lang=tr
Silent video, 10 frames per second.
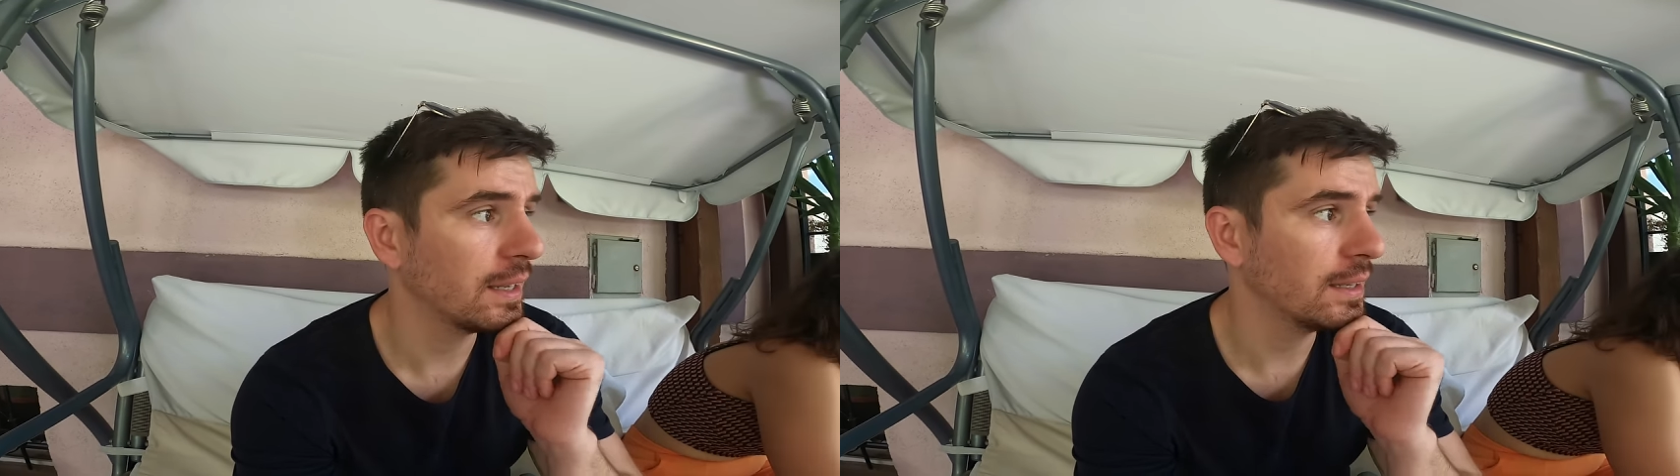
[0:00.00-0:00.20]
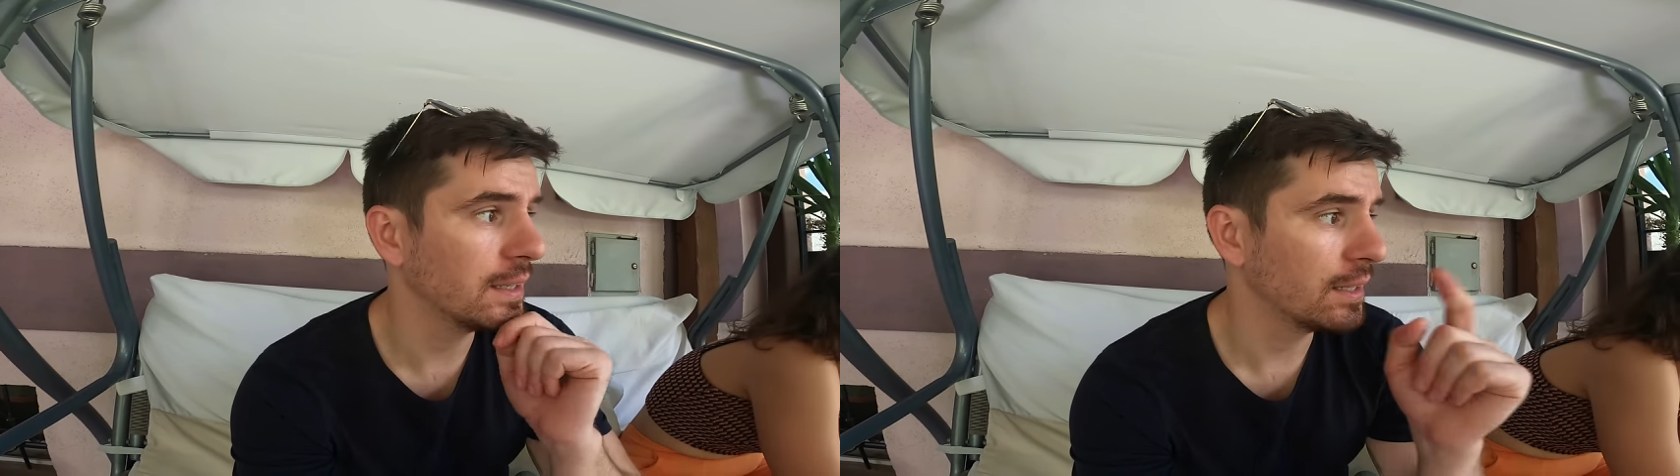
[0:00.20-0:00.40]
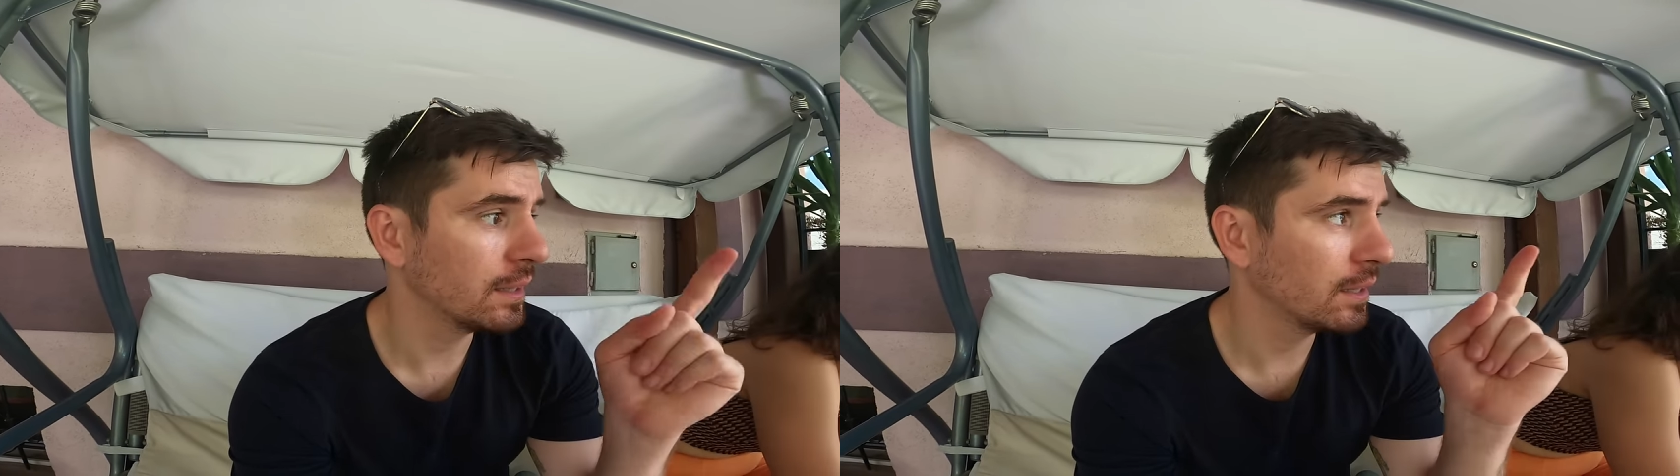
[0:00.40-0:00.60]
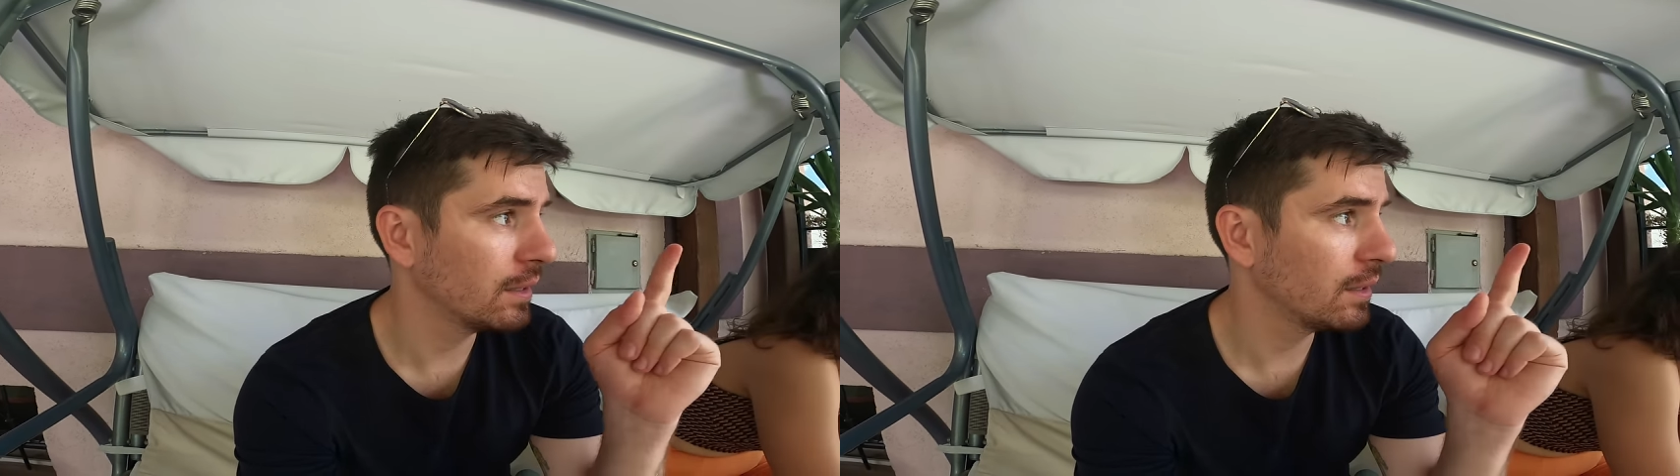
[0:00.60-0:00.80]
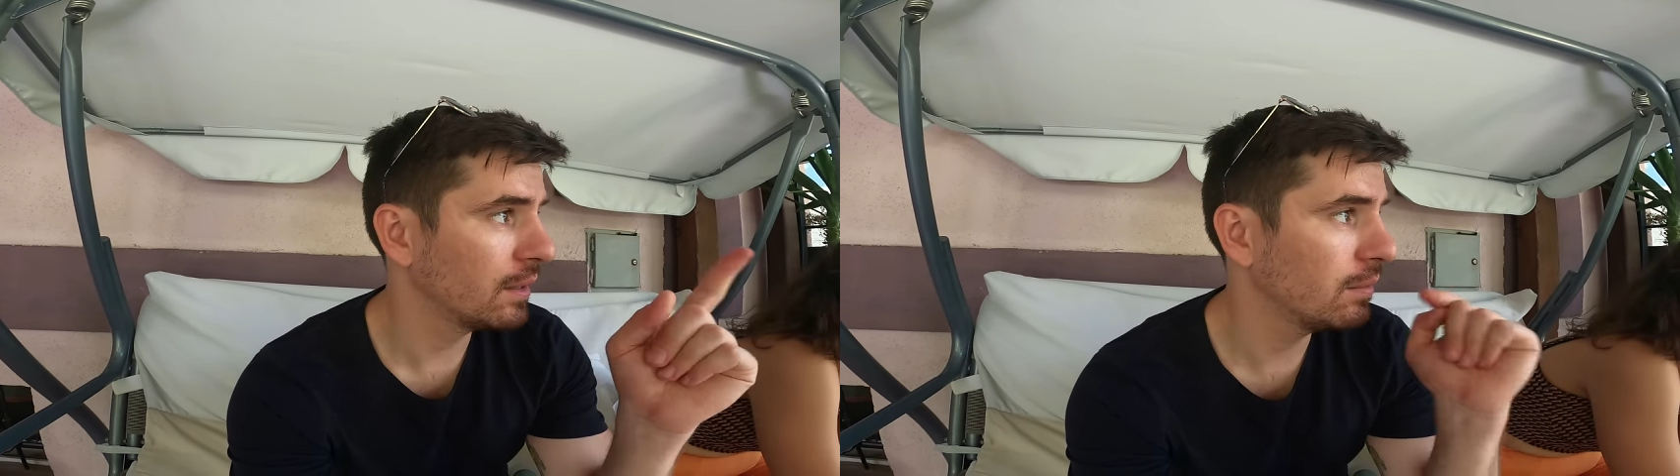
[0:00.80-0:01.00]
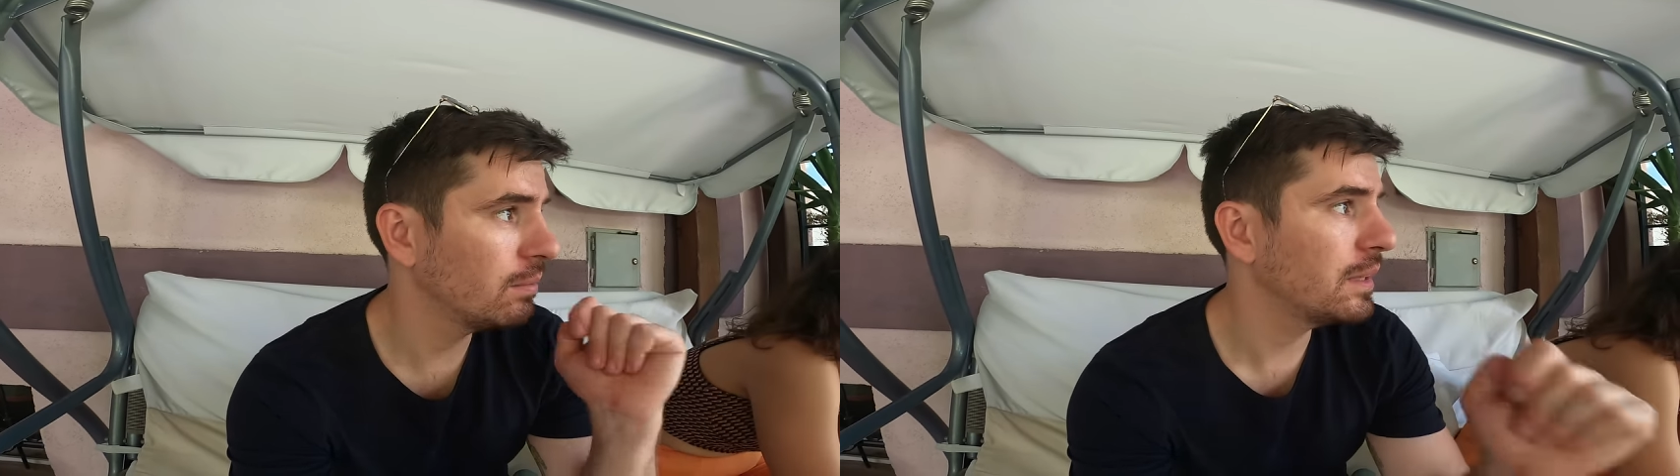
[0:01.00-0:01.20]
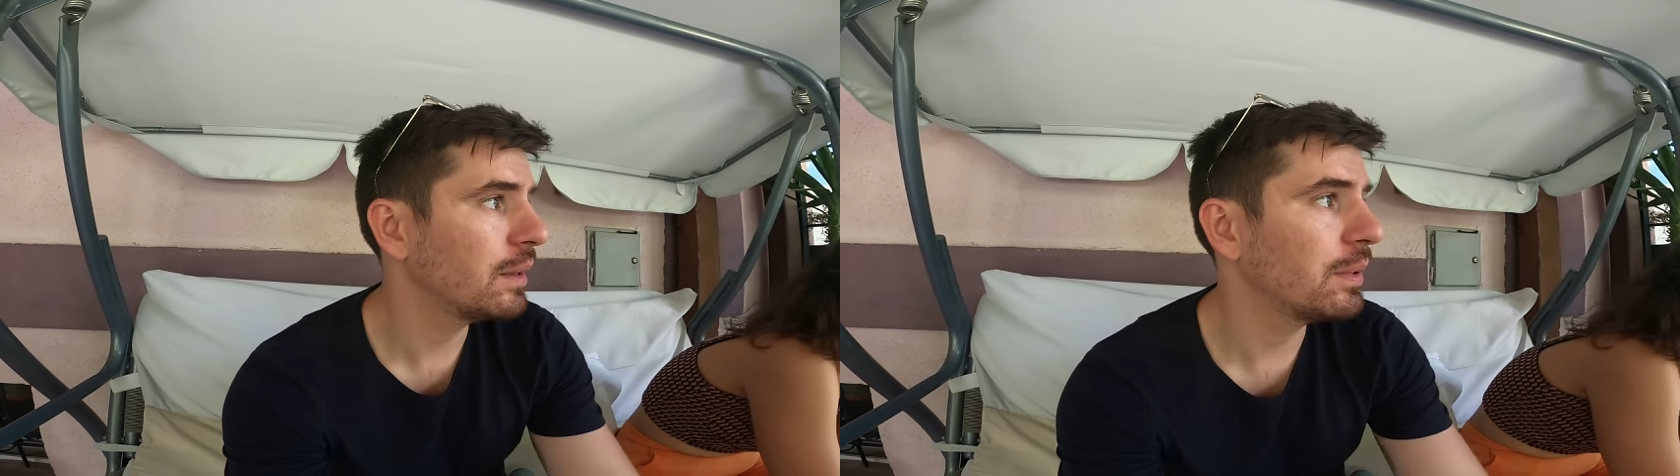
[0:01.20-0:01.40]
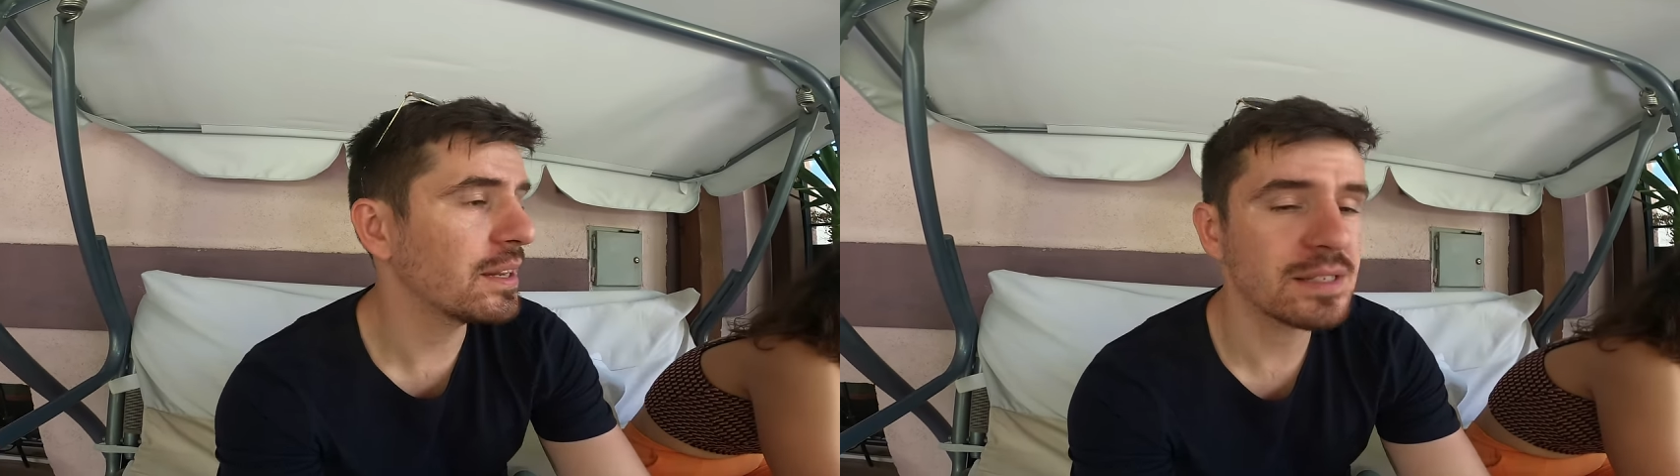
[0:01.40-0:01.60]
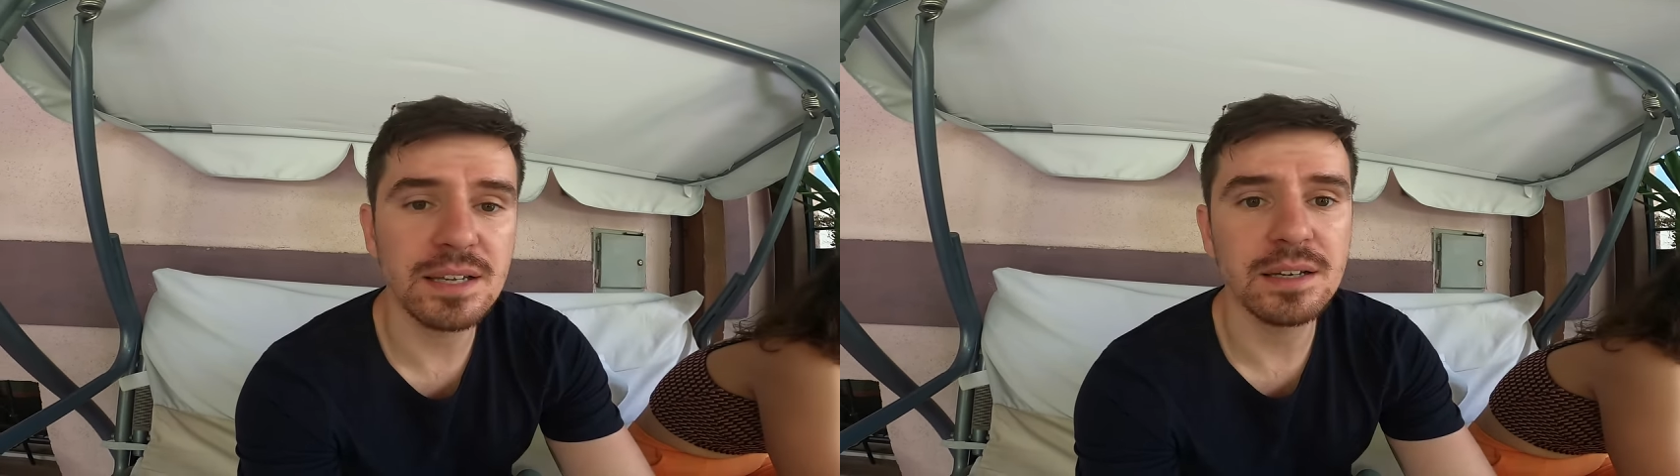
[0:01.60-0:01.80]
Ee, bir de biraz